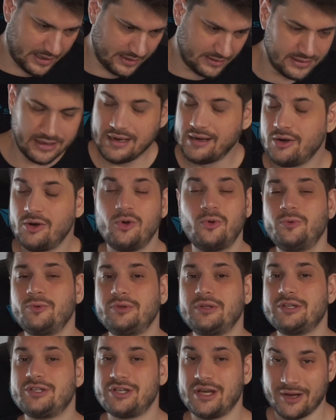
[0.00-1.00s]

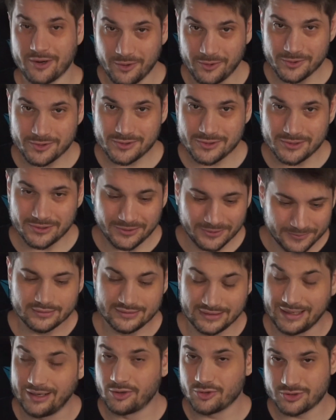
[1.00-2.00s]
nell'11 agosto
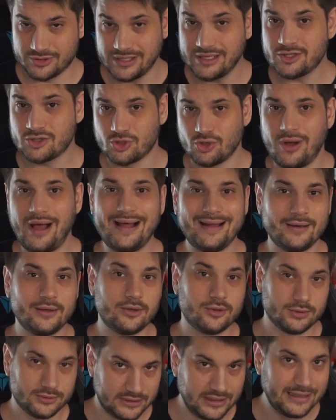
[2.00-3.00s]
dello stesso
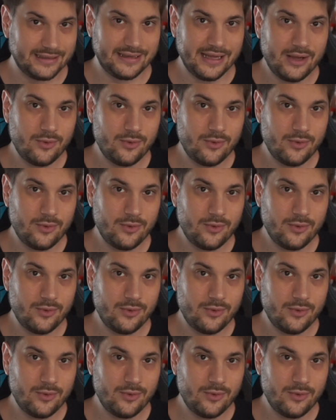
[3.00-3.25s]
anno, del Day